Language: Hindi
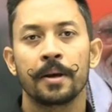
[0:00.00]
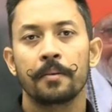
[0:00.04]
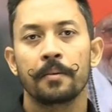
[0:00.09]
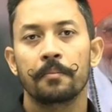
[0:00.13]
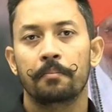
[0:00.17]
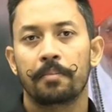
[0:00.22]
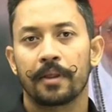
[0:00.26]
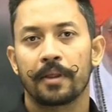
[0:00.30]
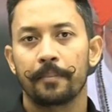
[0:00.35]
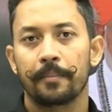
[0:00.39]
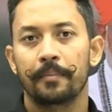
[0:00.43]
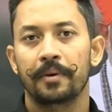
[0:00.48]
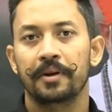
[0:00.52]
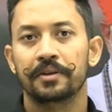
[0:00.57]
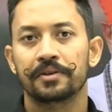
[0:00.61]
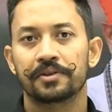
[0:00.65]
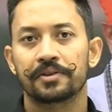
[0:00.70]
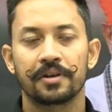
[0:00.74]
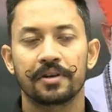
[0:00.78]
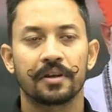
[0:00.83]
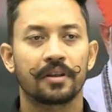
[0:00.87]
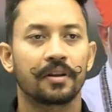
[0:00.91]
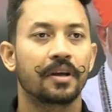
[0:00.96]
प्राइम
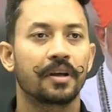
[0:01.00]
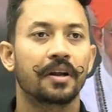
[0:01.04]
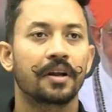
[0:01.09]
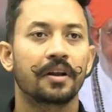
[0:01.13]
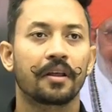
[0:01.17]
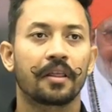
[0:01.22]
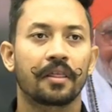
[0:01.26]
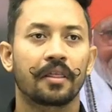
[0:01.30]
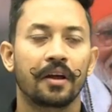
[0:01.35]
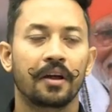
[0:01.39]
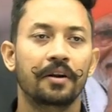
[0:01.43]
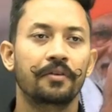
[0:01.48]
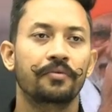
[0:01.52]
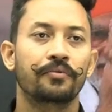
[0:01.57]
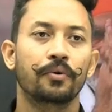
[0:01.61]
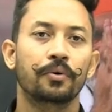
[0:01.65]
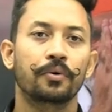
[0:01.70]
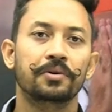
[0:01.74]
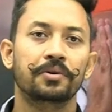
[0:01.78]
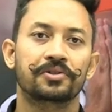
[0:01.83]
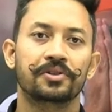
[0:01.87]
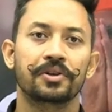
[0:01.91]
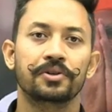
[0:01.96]
मिनिस्टर ने रेड
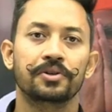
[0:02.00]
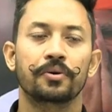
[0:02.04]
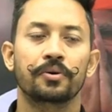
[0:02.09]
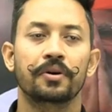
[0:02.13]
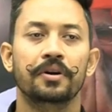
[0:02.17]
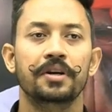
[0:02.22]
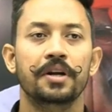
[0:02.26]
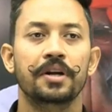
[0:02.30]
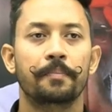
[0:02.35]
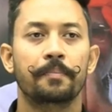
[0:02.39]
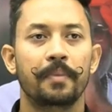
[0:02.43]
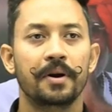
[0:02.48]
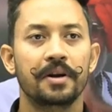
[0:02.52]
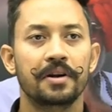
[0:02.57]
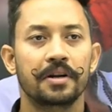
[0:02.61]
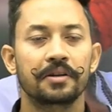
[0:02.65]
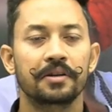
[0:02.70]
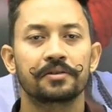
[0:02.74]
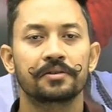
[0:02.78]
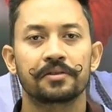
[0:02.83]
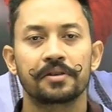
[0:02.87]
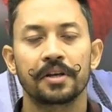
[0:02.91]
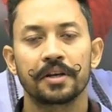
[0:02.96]
फोर्ट से जो
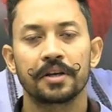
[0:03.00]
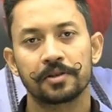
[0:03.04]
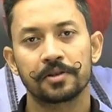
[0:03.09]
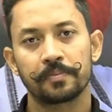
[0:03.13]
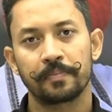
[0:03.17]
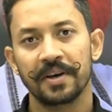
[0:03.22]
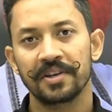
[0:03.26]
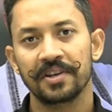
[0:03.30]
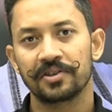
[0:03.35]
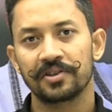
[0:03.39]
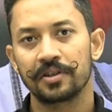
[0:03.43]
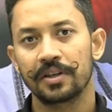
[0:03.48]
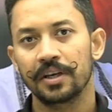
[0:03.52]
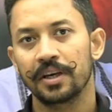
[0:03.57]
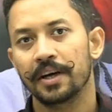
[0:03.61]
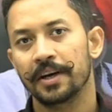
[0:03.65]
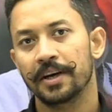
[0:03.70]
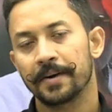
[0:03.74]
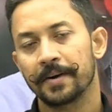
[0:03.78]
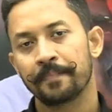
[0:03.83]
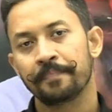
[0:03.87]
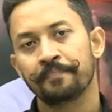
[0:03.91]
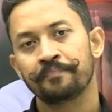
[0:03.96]
इंडिपेंडेंस डे स्पीच दी
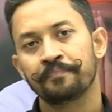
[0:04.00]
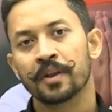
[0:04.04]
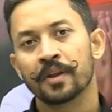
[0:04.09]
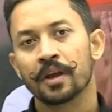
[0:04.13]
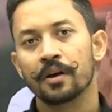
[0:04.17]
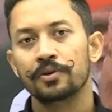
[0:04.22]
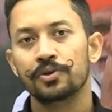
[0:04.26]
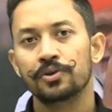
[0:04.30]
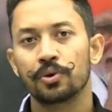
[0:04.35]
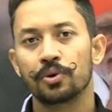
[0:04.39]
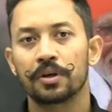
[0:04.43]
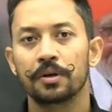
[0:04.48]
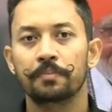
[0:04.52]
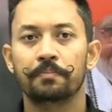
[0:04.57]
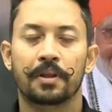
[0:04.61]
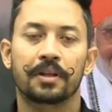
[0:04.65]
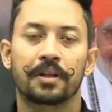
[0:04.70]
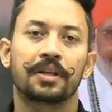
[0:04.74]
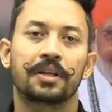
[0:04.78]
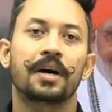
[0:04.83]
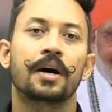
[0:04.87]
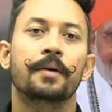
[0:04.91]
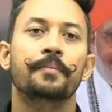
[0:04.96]
है जो कि
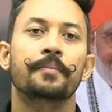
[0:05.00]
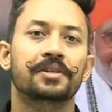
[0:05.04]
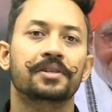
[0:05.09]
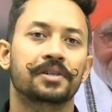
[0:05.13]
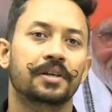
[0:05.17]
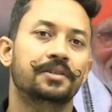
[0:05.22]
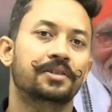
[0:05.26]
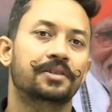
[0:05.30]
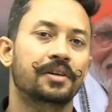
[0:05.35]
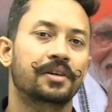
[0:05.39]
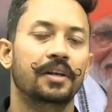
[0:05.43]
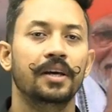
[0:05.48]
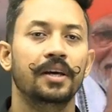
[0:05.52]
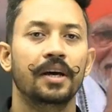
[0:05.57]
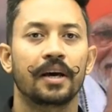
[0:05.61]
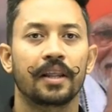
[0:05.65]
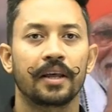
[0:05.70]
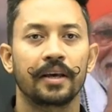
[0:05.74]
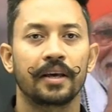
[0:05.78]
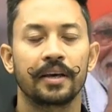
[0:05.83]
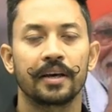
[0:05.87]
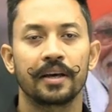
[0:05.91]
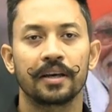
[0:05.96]
प्रथा हमेशा चली आ
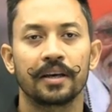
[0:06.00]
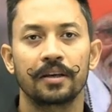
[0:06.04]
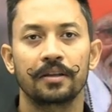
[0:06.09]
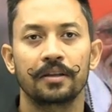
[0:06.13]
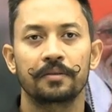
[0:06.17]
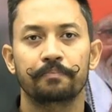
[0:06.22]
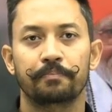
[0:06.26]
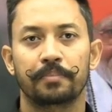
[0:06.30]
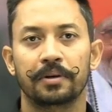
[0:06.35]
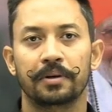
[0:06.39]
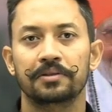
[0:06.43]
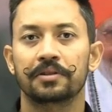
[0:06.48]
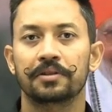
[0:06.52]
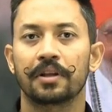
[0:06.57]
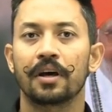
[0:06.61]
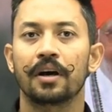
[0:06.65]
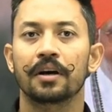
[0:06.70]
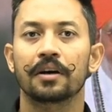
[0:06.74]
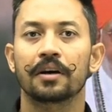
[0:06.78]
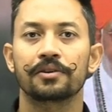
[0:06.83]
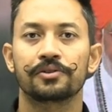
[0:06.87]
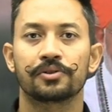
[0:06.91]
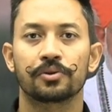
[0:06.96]
रही है कि 15
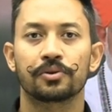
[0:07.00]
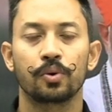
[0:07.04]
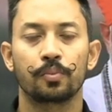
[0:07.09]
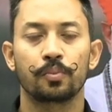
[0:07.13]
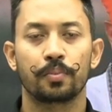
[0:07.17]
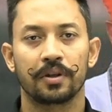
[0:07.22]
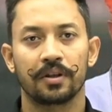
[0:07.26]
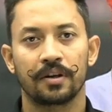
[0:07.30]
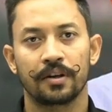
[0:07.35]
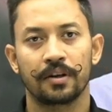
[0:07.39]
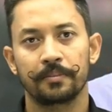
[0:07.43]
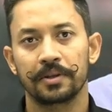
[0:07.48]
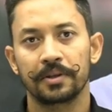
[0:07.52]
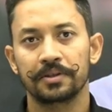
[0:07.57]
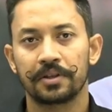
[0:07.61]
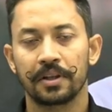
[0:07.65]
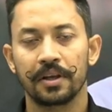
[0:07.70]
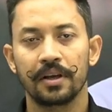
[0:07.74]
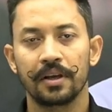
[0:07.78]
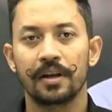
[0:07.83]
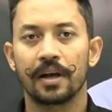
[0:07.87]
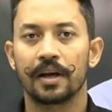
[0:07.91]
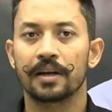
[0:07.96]
अगस्त को
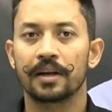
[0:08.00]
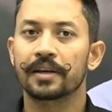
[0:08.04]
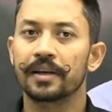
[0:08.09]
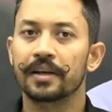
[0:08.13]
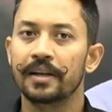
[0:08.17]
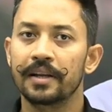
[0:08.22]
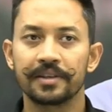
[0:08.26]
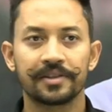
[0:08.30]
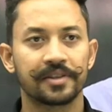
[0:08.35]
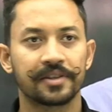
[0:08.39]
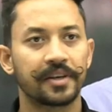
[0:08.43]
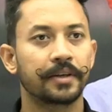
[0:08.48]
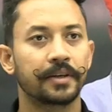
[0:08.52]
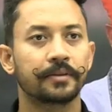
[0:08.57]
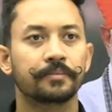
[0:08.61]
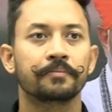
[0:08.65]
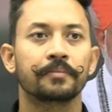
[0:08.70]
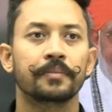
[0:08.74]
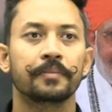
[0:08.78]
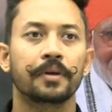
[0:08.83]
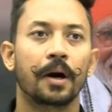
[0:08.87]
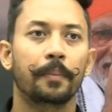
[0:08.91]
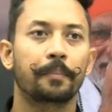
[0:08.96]
प्रधानमंत्री लाल किले से
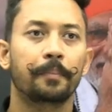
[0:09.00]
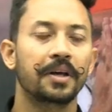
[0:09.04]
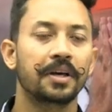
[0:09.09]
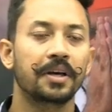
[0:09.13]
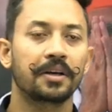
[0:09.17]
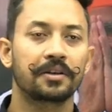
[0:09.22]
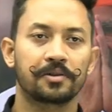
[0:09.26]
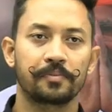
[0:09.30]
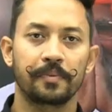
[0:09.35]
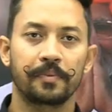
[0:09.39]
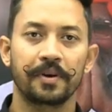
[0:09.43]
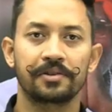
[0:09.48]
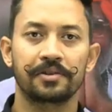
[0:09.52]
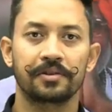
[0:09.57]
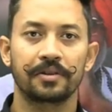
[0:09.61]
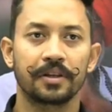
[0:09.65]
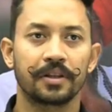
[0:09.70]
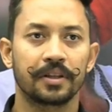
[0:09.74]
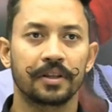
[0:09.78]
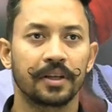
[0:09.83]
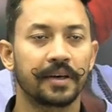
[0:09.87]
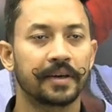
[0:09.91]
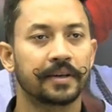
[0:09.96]
अपनी एक स्पीच
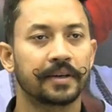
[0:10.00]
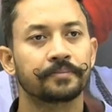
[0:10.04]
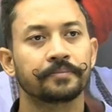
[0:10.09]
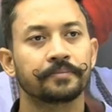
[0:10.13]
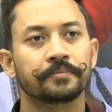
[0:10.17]
देते हैं